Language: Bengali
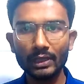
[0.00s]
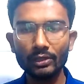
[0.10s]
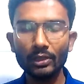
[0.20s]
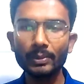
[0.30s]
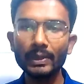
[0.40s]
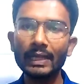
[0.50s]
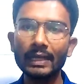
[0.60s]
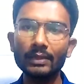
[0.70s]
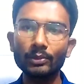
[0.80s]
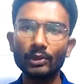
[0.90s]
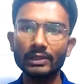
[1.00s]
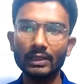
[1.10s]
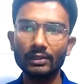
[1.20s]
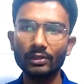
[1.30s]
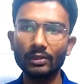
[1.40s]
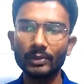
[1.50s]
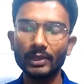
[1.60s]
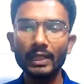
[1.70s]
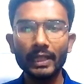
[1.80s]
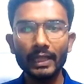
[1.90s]
জানতে হবে কাকে বলে জানতে হবে
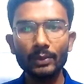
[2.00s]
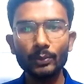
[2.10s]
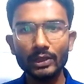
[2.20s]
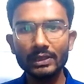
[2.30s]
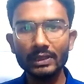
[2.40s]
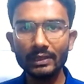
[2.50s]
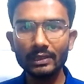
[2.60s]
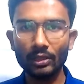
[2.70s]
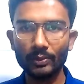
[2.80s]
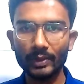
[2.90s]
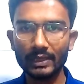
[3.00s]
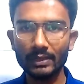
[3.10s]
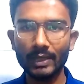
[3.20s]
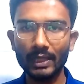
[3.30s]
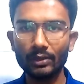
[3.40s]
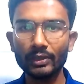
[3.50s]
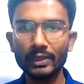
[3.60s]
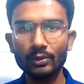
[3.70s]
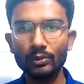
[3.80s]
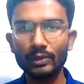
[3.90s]
এরপরে চিনতে হবে একটা ভাগ
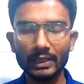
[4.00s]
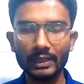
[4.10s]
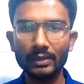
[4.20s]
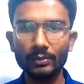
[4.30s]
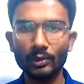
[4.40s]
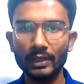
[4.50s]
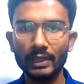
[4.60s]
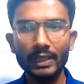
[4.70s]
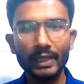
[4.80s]
অঙ্কে কোনটাকে কি বলে